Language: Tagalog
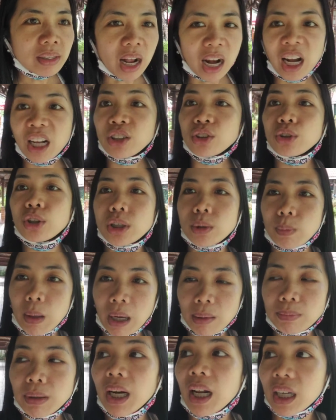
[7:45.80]
Alas 2 pa
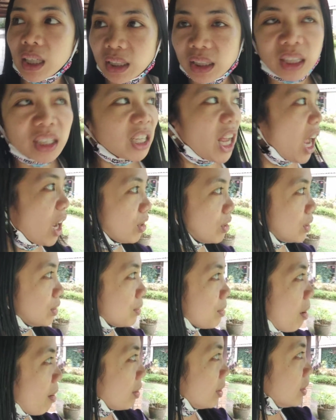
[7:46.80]
lang pala gising na ako.
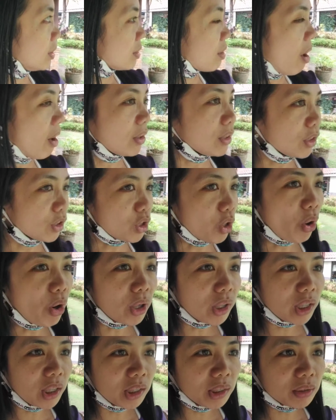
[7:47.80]
So,
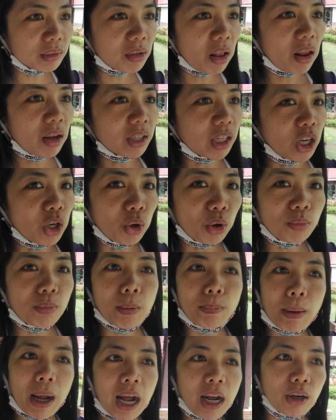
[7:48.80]
um, ayoko
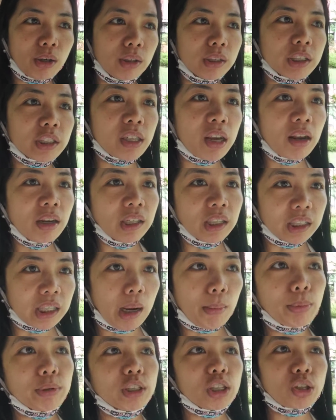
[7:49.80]
mapaos.
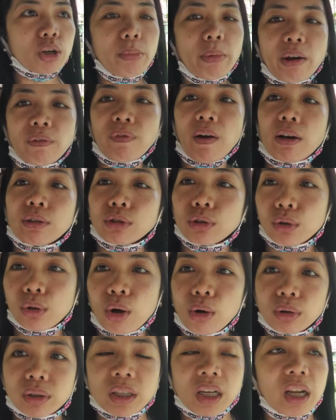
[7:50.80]
Tapos ito may function
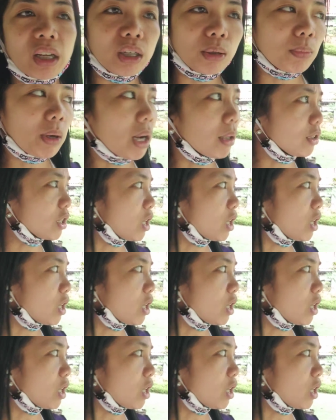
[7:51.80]
hall sila dito. Marami